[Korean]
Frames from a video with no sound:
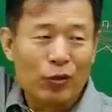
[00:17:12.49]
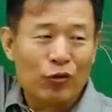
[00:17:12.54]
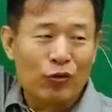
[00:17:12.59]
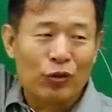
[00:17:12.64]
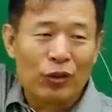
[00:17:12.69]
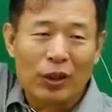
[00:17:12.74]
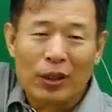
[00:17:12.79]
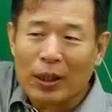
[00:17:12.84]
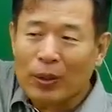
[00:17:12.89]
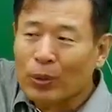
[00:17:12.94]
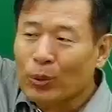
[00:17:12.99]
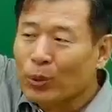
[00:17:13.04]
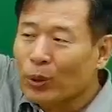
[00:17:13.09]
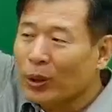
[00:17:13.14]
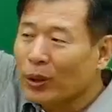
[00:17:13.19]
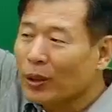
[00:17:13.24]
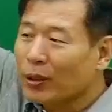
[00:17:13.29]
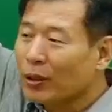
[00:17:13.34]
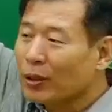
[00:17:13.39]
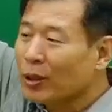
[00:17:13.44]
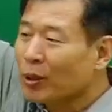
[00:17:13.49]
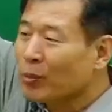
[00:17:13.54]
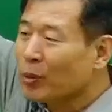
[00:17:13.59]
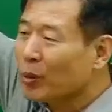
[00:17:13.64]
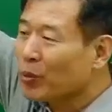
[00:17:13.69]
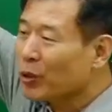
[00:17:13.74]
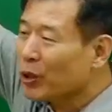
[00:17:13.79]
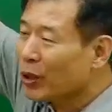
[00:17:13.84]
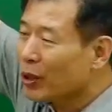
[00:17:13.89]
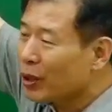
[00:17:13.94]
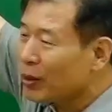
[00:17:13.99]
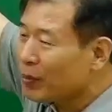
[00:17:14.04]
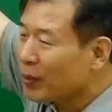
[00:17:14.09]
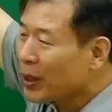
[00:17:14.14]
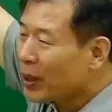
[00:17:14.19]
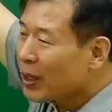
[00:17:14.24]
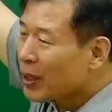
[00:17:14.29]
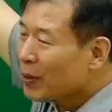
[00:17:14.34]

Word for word: 중력 가속도에 의해서 점점점